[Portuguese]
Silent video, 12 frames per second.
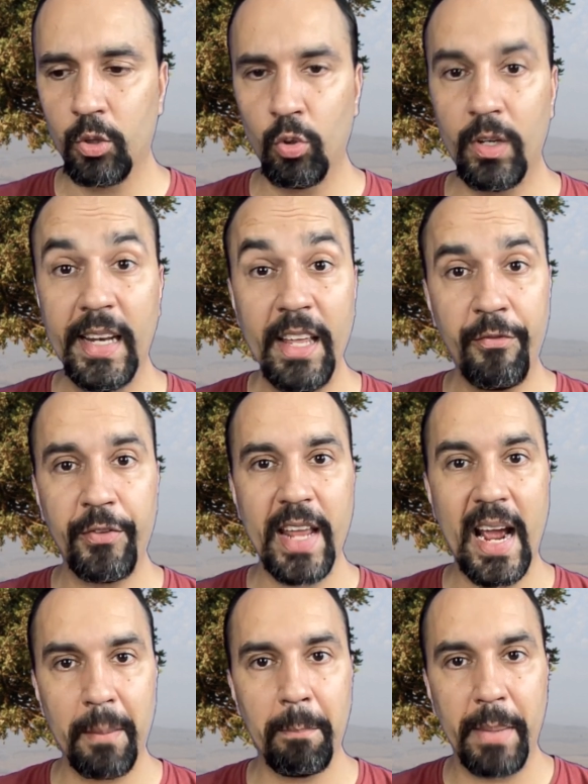do
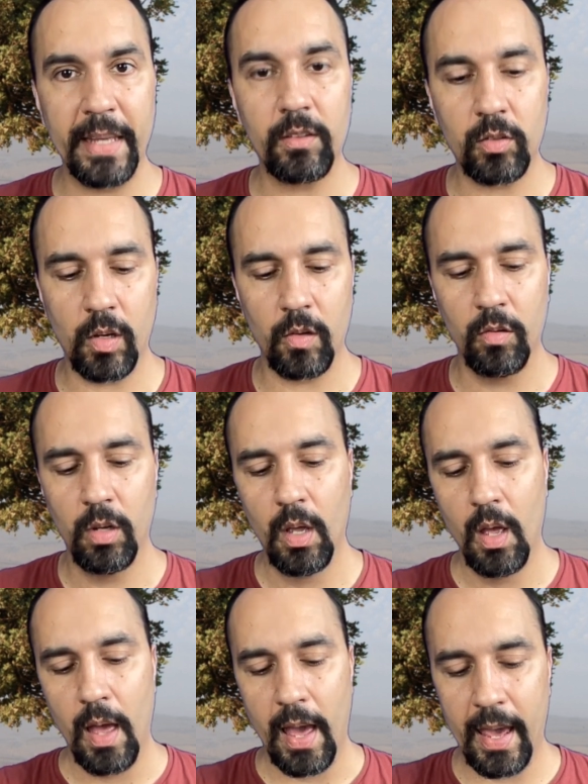livre-arbítrio
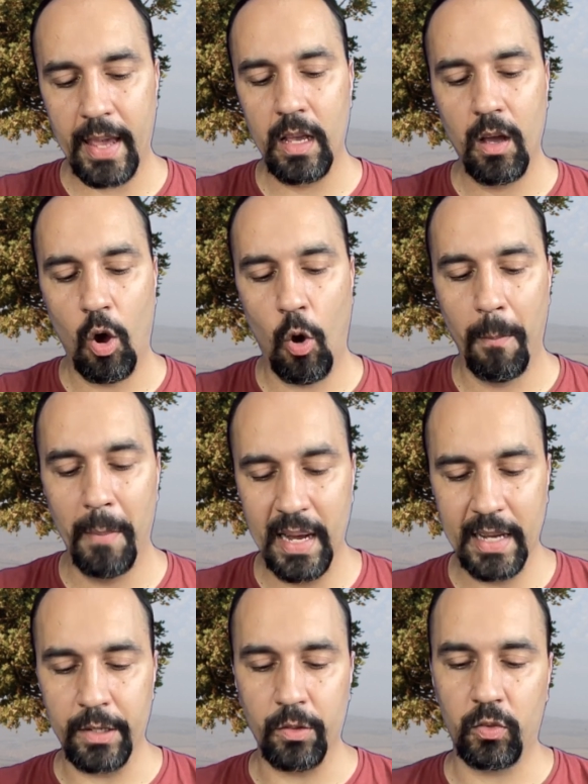em
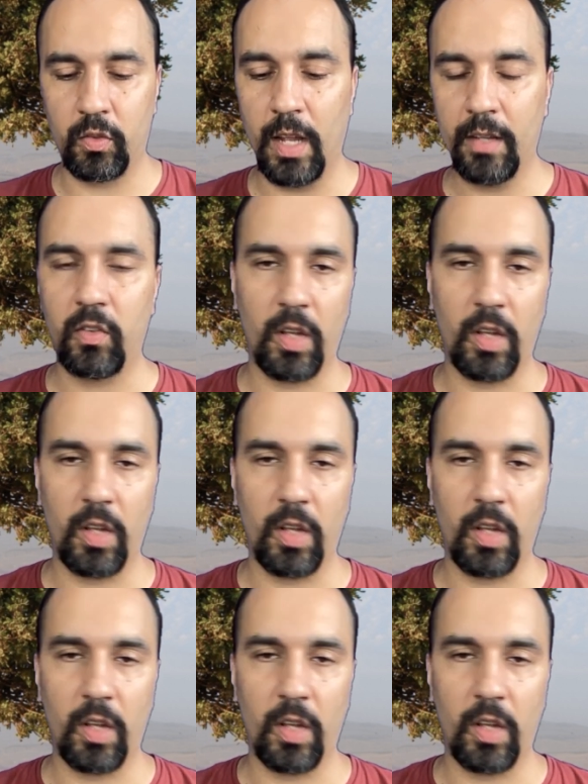Romanos, né?